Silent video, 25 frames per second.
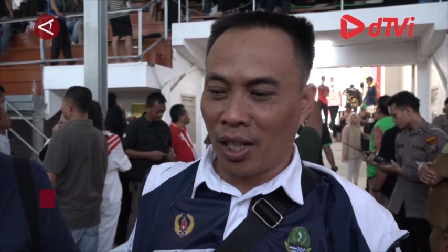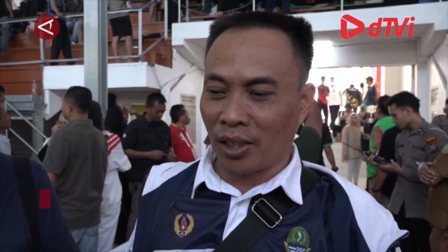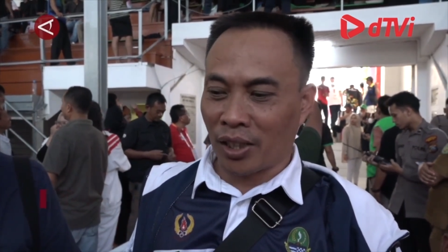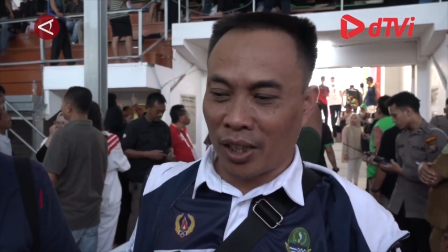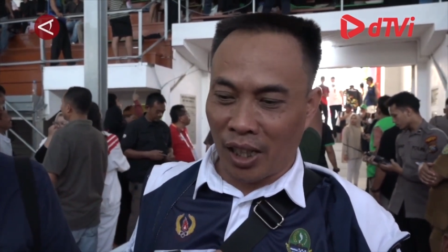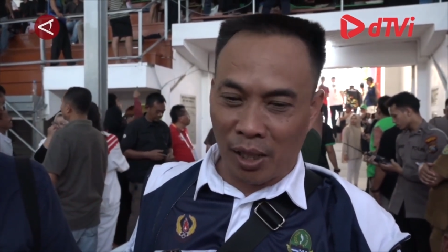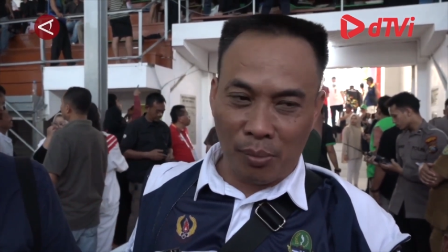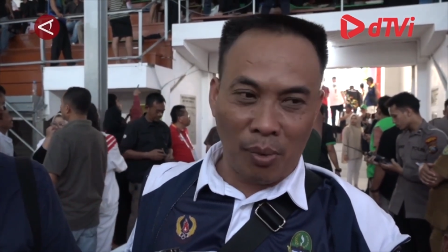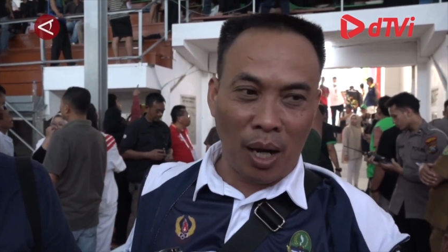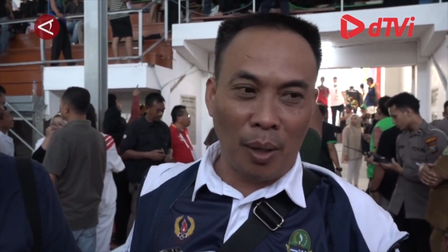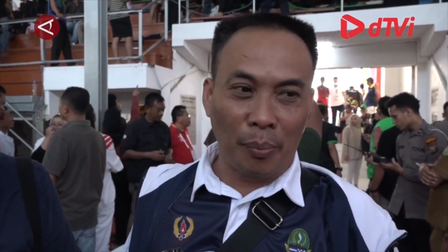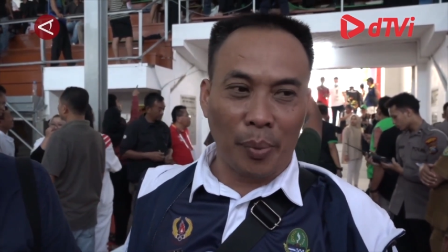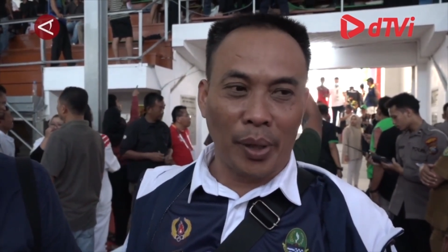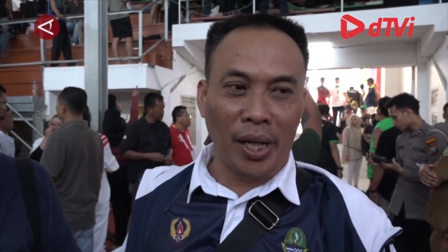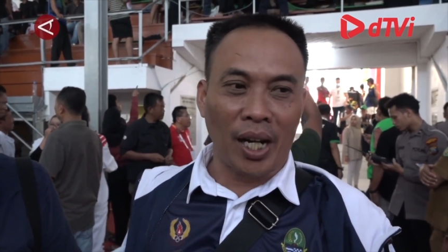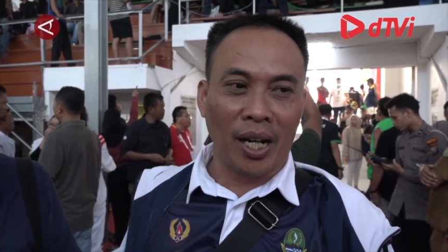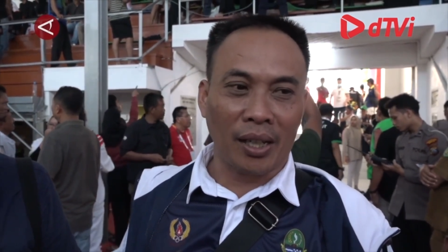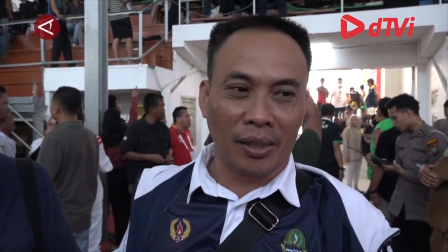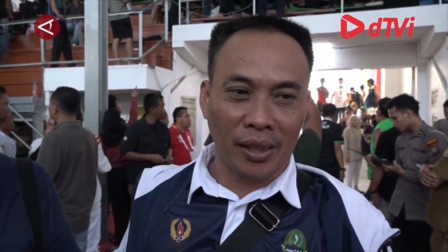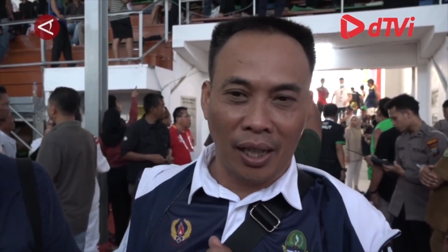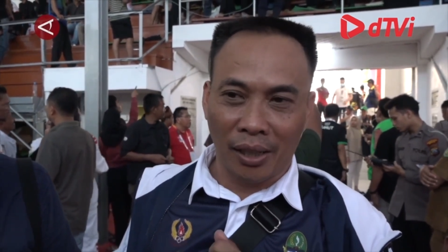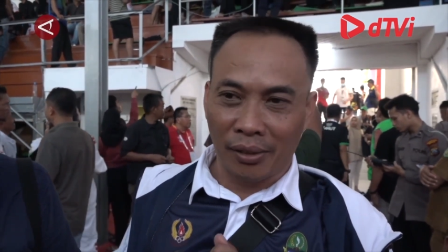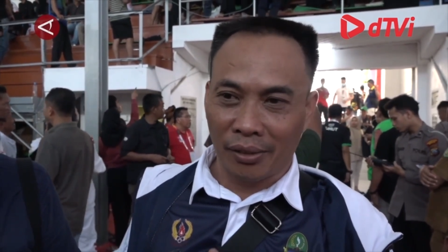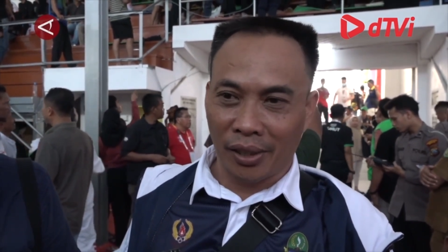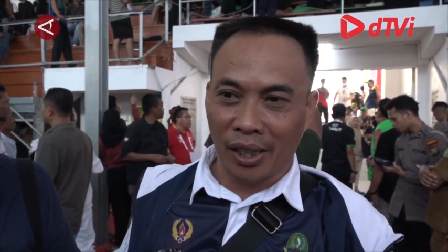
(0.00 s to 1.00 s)
5 perak
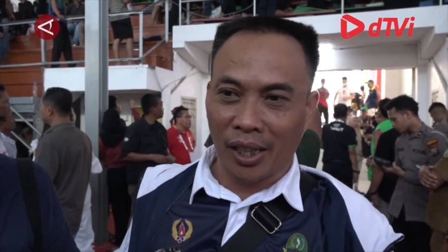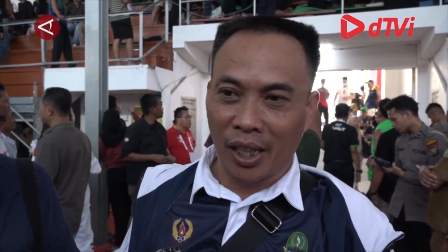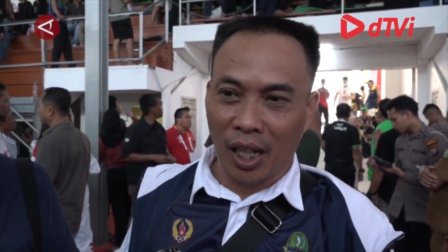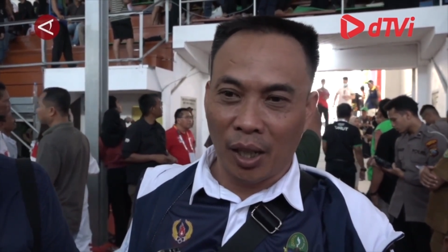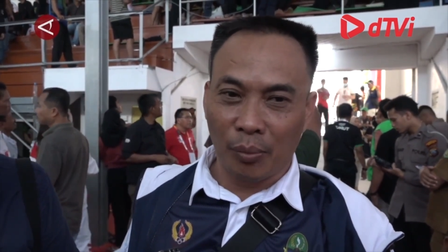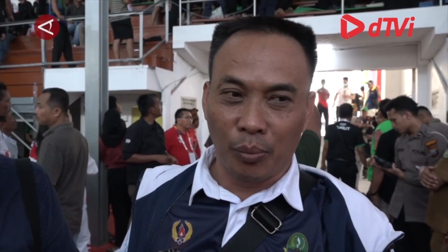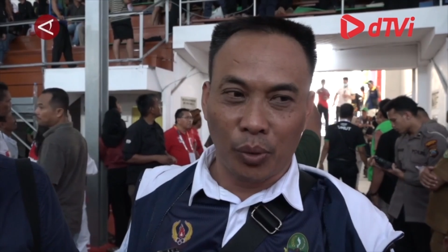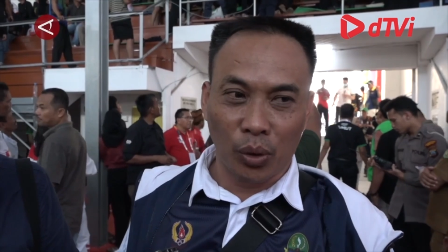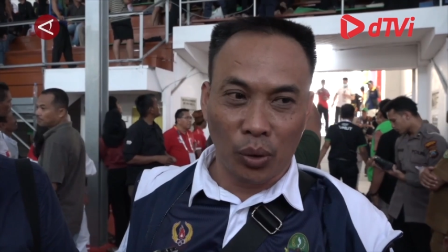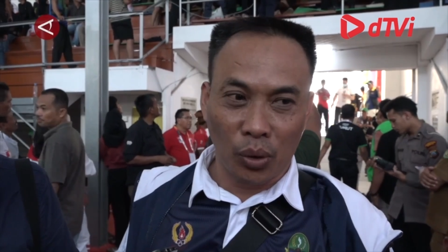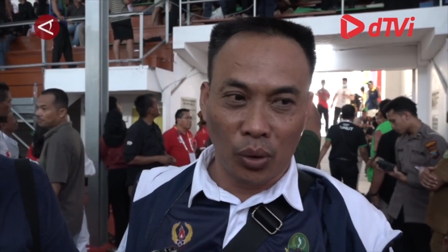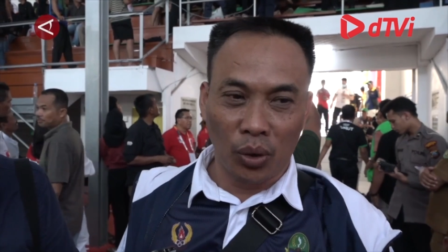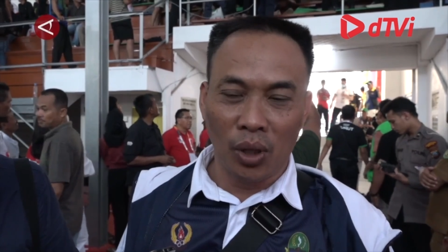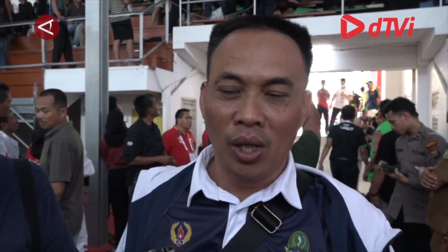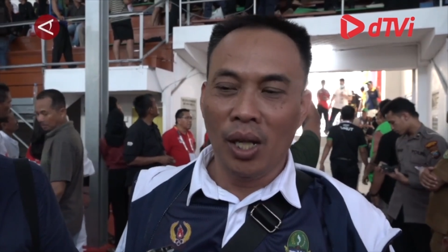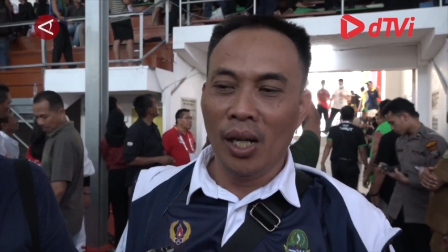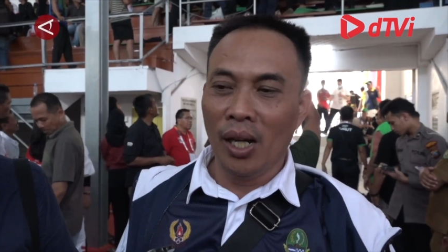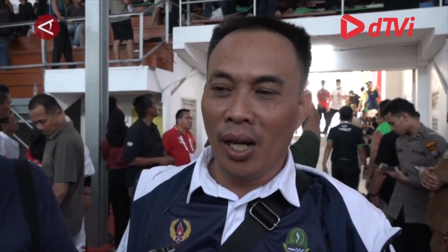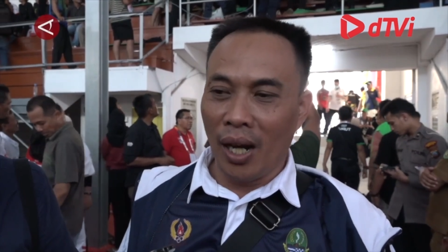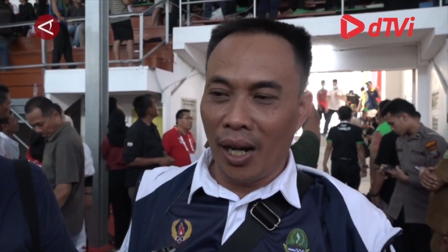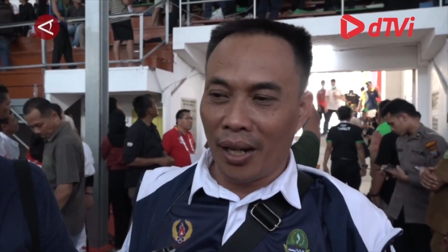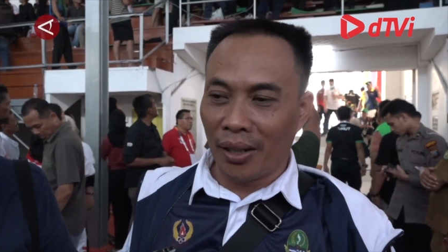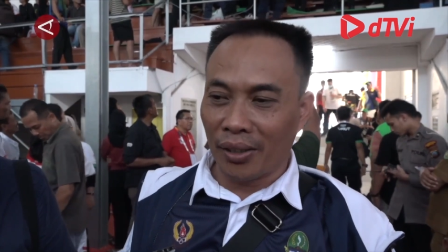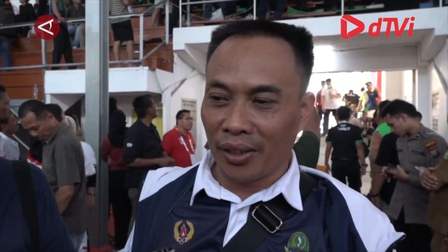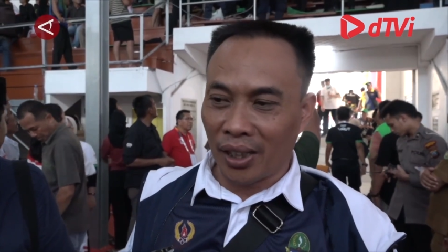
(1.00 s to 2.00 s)
dan
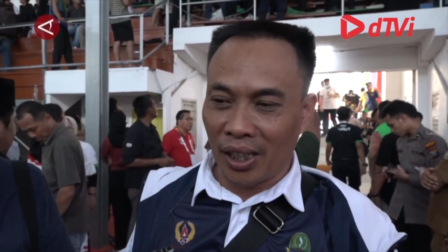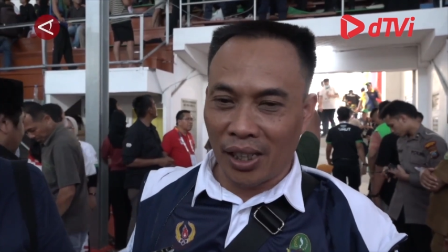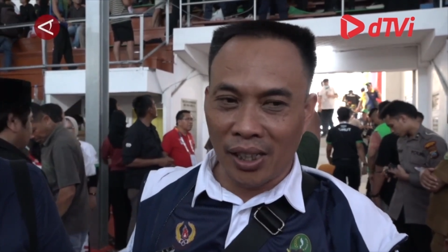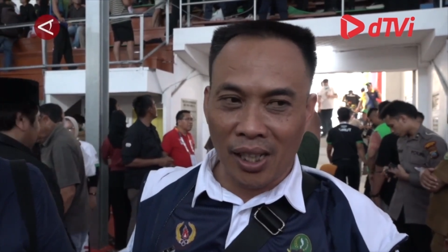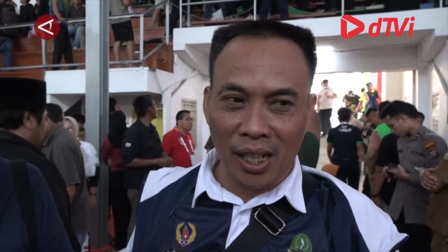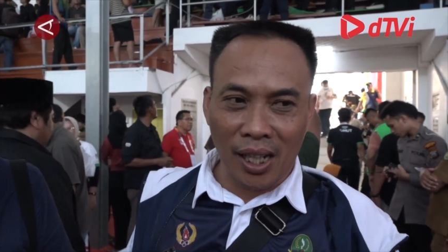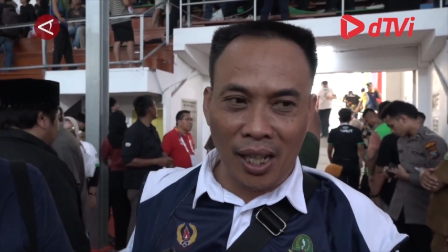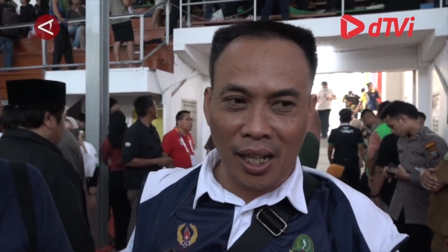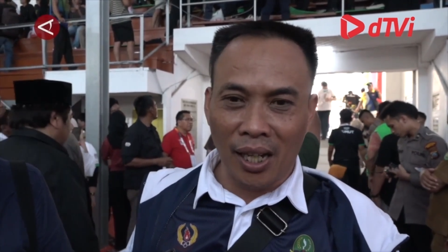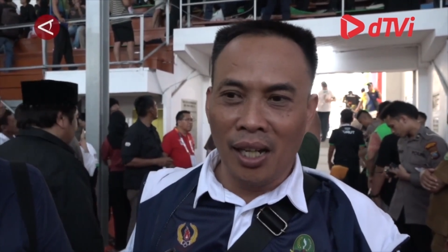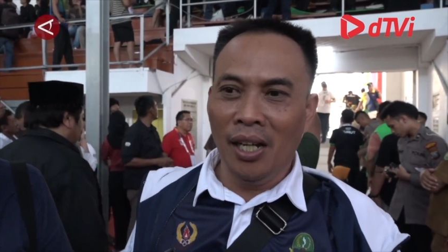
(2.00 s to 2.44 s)
30 artinya